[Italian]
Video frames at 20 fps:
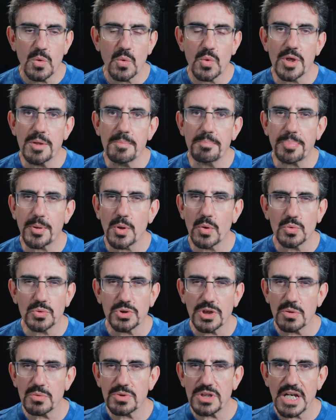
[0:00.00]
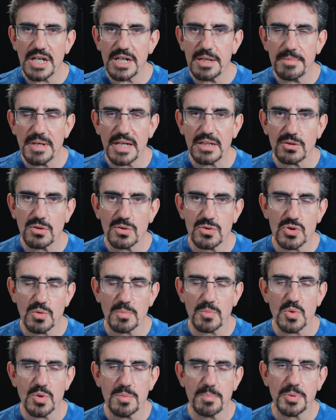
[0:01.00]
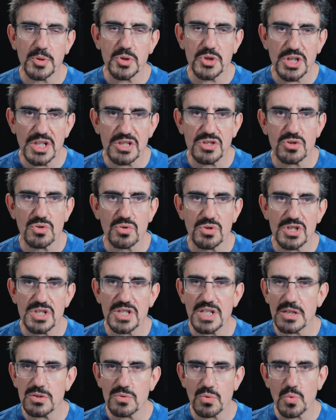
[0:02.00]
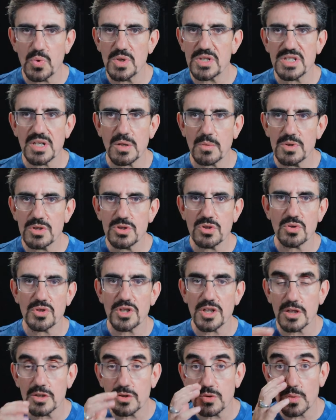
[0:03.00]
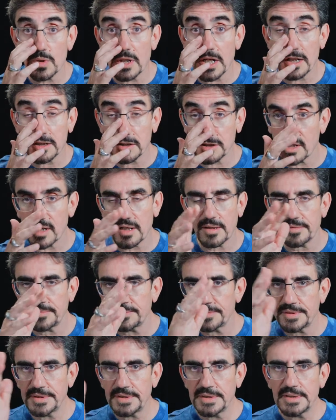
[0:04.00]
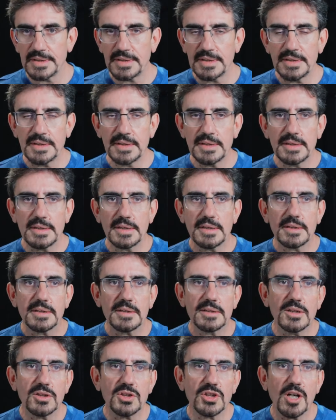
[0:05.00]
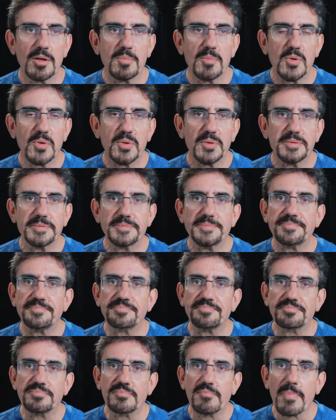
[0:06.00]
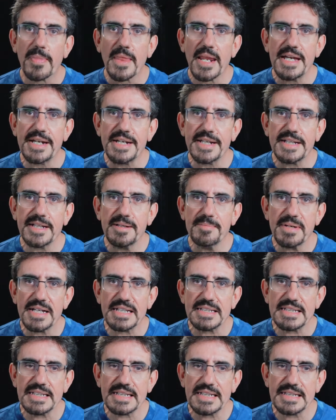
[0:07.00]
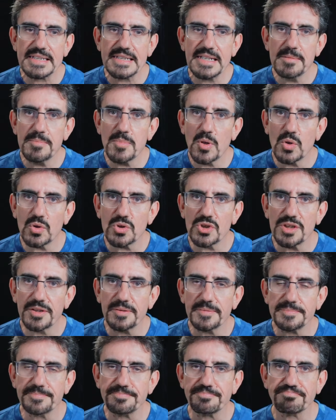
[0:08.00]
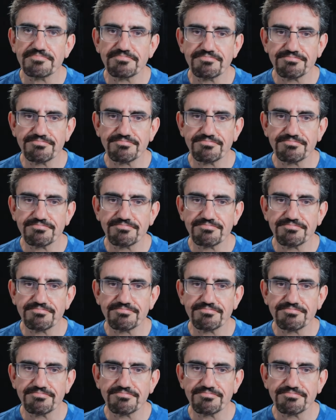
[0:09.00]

un'impronta, un chiarimento, insomma un'impostazione sia su questa questione che sull'altra, diciamo, enigmatica dei modi.